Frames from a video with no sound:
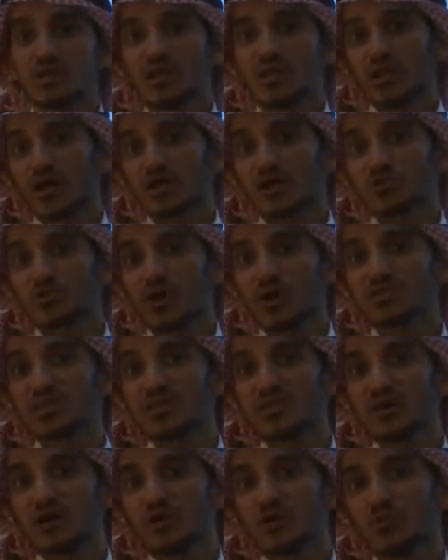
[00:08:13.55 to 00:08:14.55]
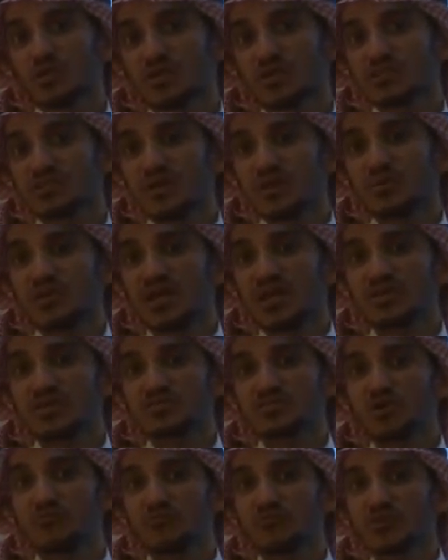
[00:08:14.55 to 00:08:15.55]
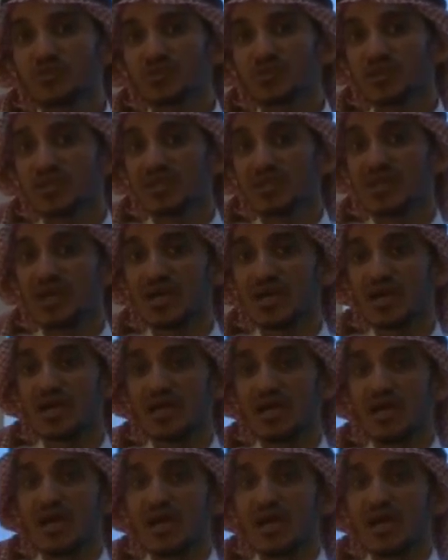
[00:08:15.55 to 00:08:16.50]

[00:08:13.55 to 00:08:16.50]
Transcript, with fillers: الخطوات او الكتابه اللي انا سوف اطرق لها